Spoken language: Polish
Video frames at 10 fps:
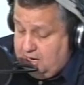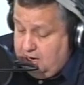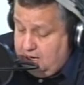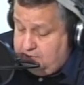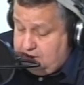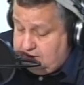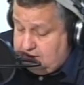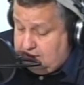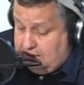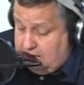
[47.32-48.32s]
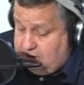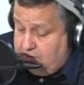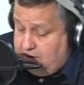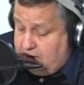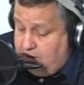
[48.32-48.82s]
między Hańczą
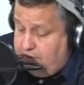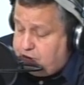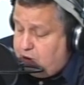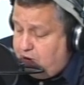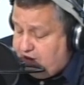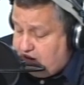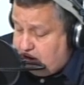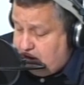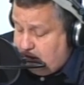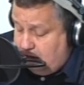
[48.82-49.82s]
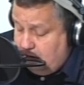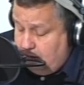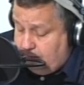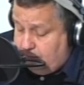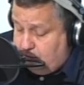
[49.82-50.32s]
a Rakowem czołowe zderzenie
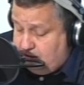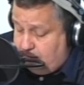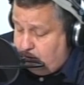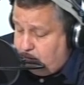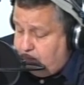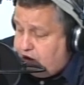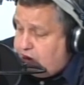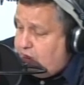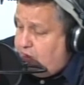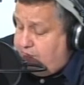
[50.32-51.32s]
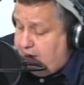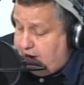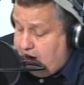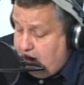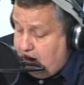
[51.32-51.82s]
dwóch samochodów, trzy
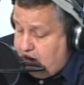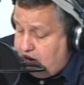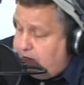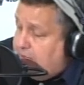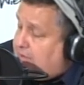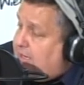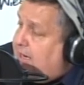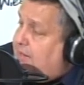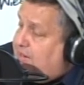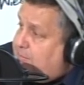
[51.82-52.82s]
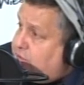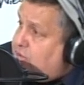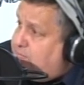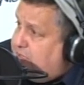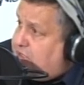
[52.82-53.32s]
ofiary e, śmiertelne. Wiemy
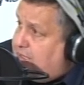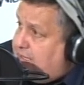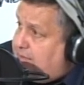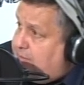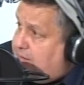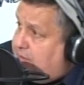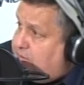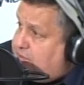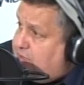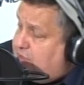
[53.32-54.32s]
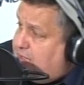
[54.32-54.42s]
coś bliżej na temat tego zdarzenia?